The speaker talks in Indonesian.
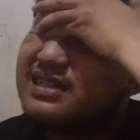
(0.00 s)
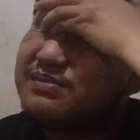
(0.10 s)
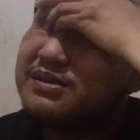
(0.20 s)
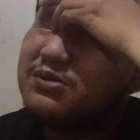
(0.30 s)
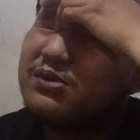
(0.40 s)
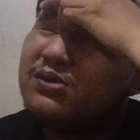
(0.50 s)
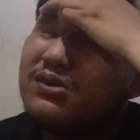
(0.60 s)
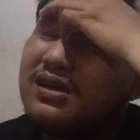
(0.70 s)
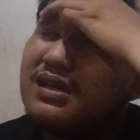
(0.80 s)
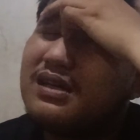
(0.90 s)
maksudku tuh
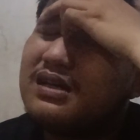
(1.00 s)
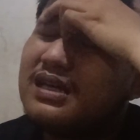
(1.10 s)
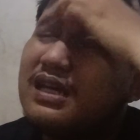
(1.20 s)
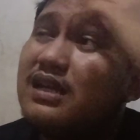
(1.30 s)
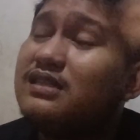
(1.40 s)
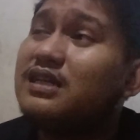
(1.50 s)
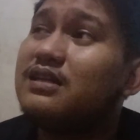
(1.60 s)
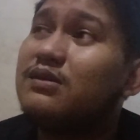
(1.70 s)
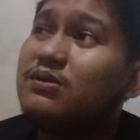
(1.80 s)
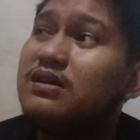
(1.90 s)
kayak hilang
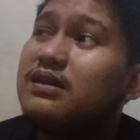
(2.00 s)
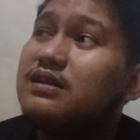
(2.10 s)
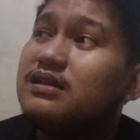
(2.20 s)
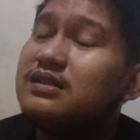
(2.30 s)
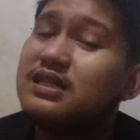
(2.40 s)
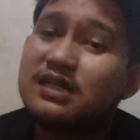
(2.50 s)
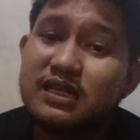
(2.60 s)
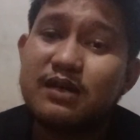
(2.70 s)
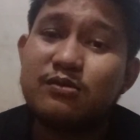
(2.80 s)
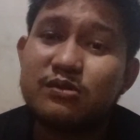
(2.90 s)
channel gue
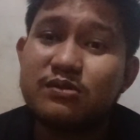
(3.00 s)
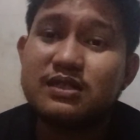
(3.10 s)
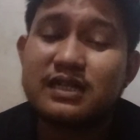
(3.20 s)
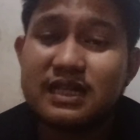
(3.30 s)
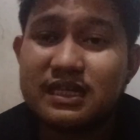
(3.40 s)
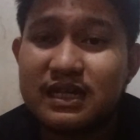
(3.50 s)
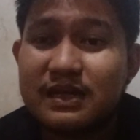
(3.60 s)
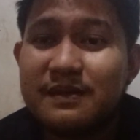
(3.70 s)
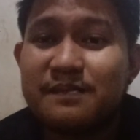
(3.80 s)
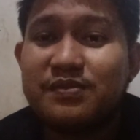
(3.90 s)
sedih aku tuh
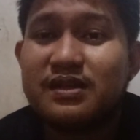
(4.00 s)
sedihnya